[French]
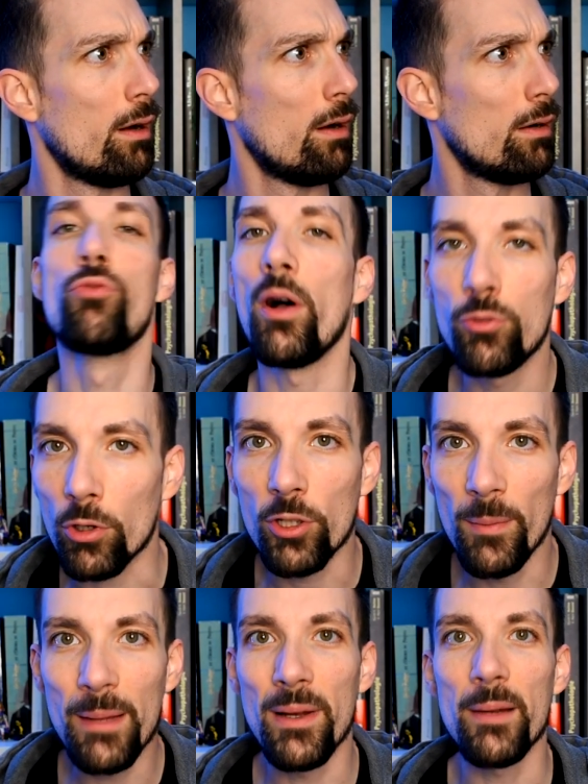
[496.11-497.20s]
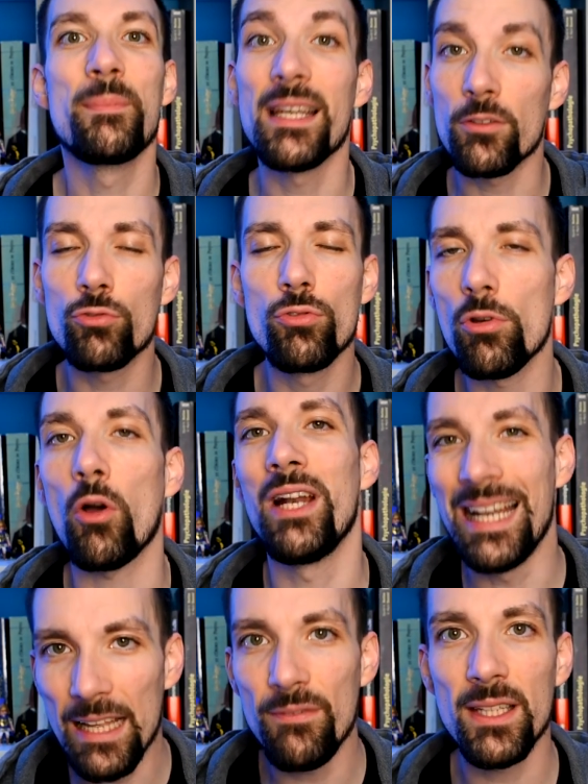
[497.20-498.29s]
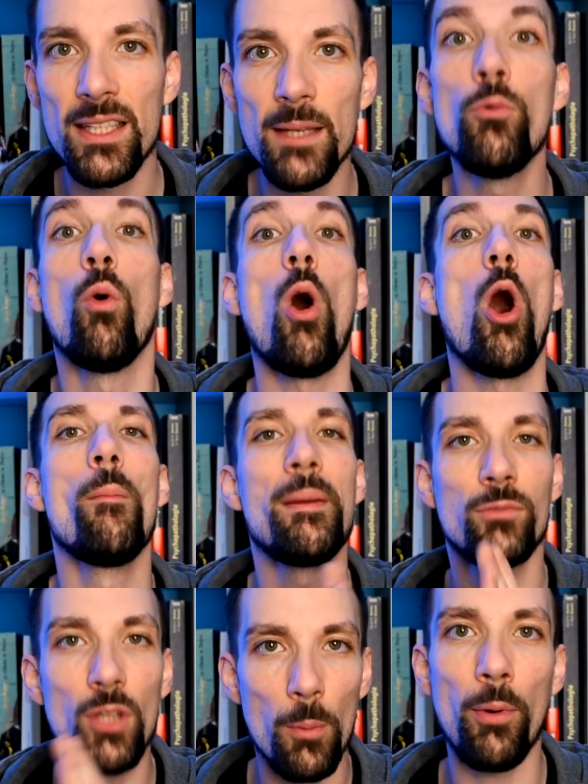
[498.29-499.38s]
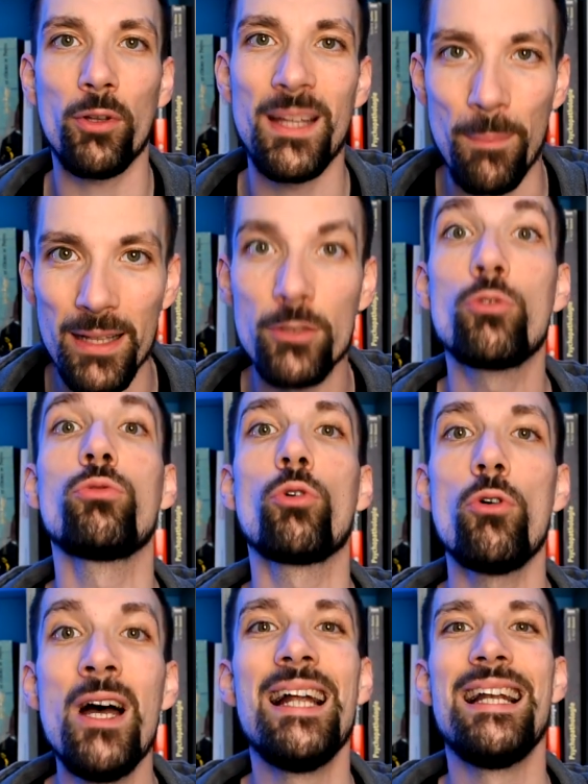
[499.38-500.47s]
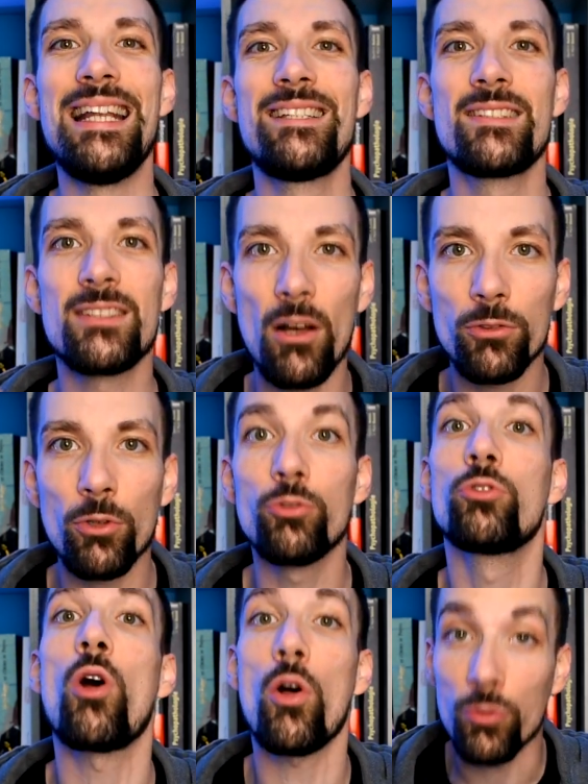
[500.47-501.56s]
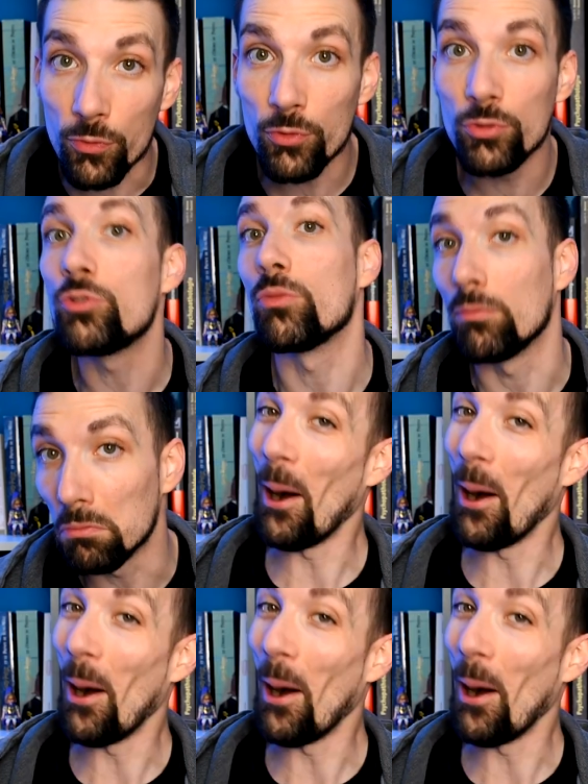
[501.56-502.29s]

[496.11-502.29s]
Bah, je vous rassure quand même, hein, bien sûr, les victimes ont en même temps porté plainte contre les centres de transfusion.